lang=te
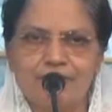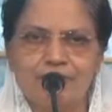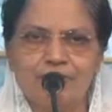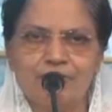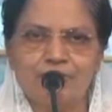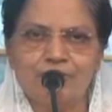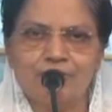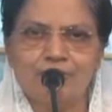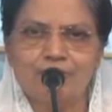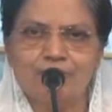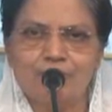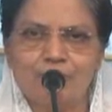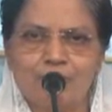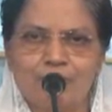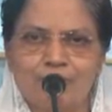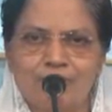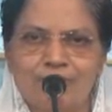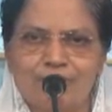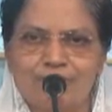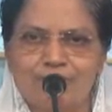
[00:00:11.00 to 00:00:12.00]
ఎద్దు
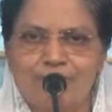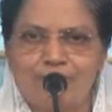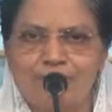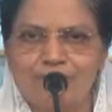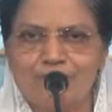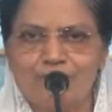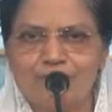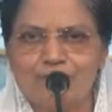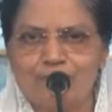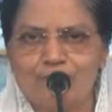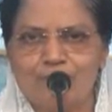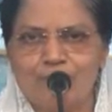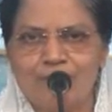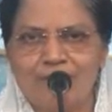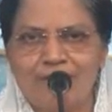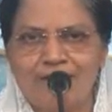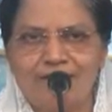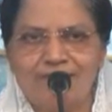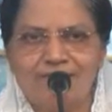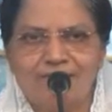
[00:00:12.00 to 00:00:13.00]
మాంసపు
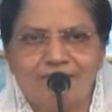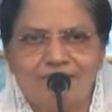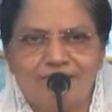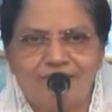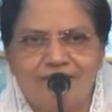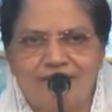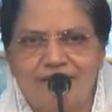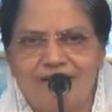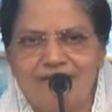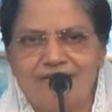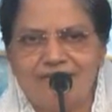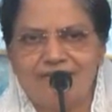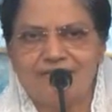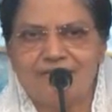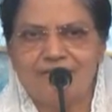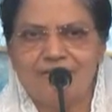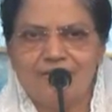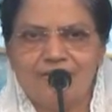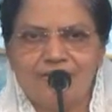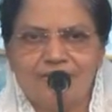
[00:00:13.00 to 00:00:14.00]
ముఖలను కాల్చి
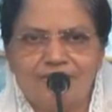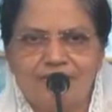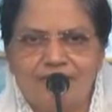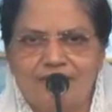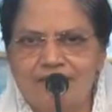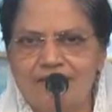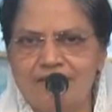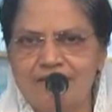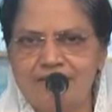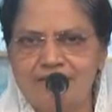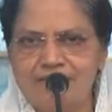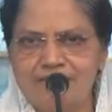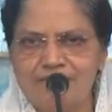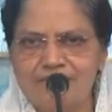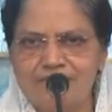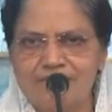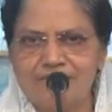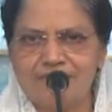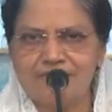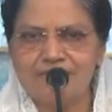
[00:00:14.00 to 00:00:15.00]
దహించి
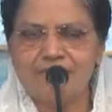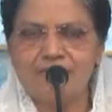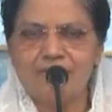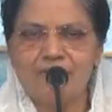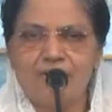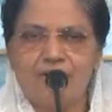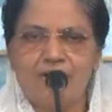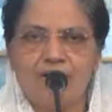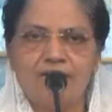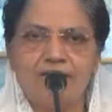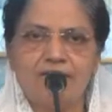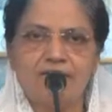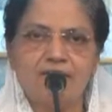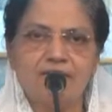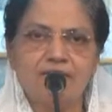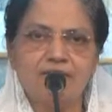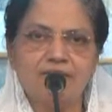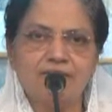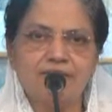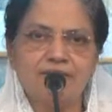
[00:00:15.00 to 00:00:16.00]
వేసింది
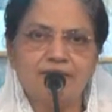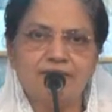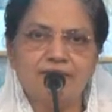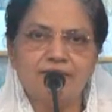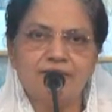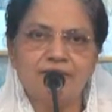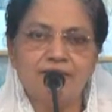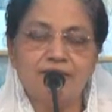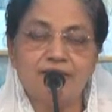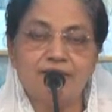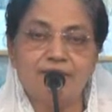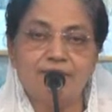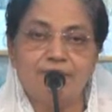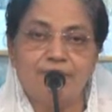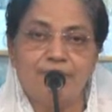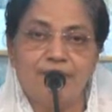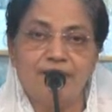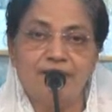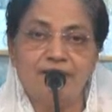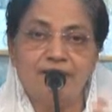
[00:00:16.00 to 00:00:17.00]
అంటే హీ కెన్
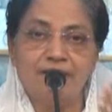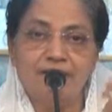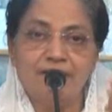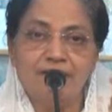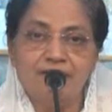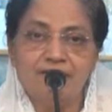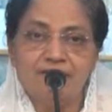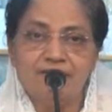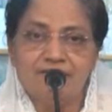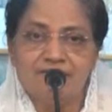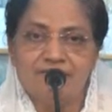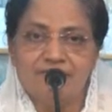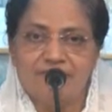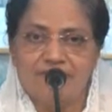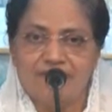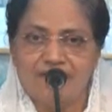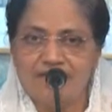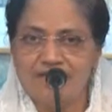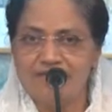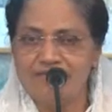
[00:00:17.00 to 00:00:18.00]
బ్రింగ్
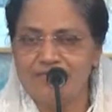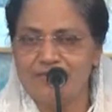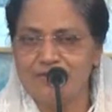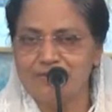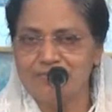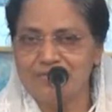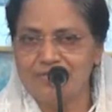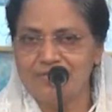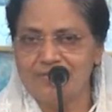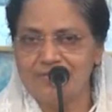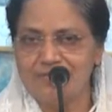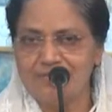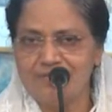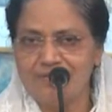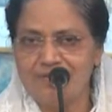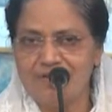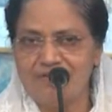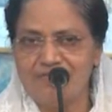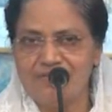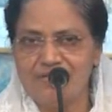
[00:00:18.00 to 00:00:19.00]
ఫైర్ ఫ్రమ్ ద
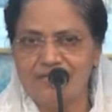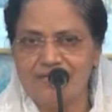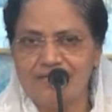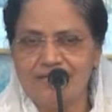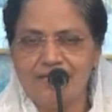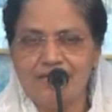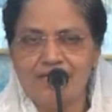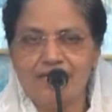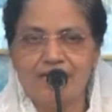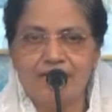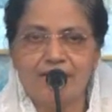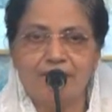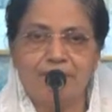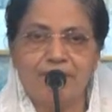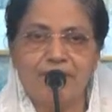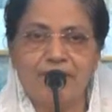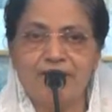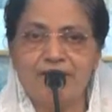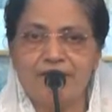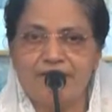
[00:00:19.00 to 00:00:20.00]
హెవెన్ హీ
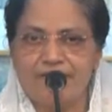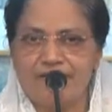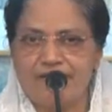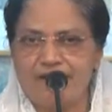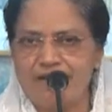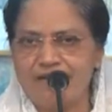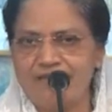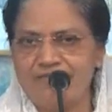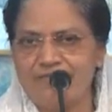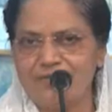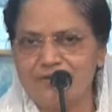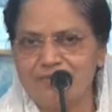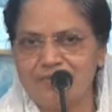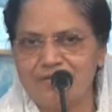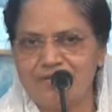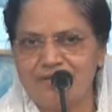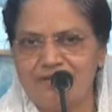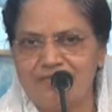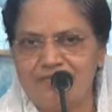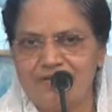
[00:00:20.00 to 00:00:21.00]
కెన్ బ్రింగ్ రెయిన్ ఫ్రమ్
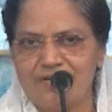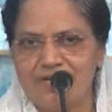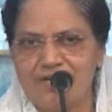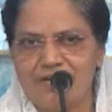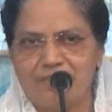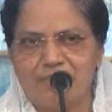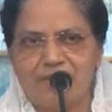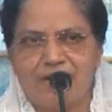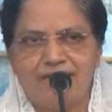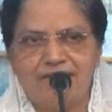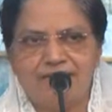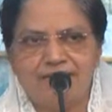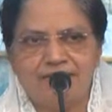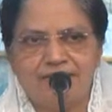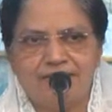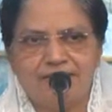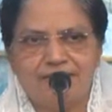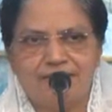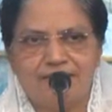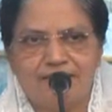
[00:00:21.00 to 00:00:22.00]
ద హెవెన్ ఆయన ప్రార్థన
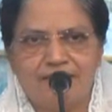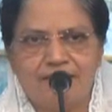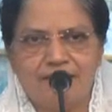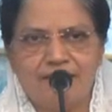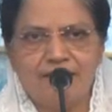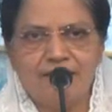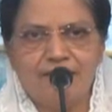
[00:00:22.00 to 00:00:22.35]
చేస్తే